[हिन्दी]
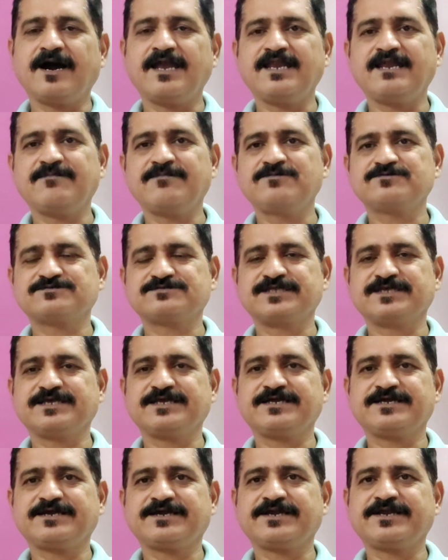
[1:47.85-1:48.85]
आलम उसने
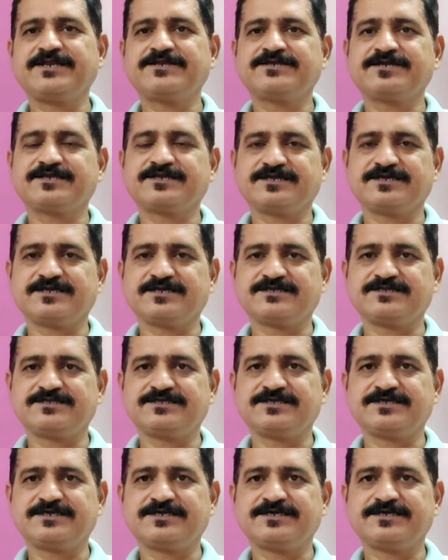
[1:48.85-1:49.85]
क्रिएट करके रख
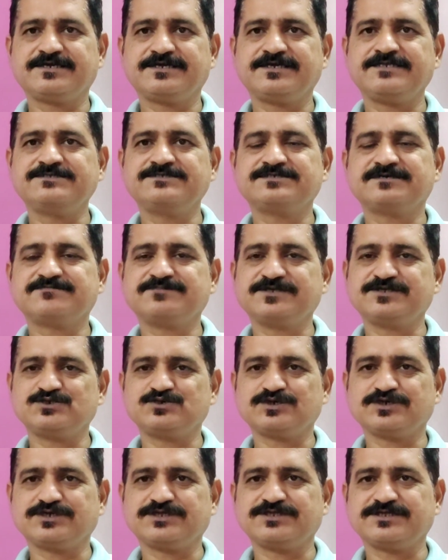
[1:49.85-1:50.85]
दिया है इन सब
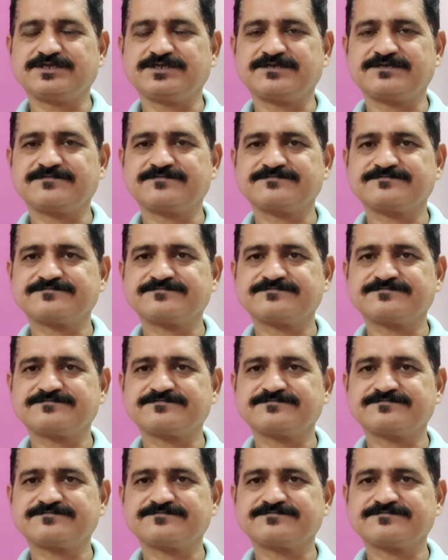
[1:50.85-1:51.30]
देशों के अंदर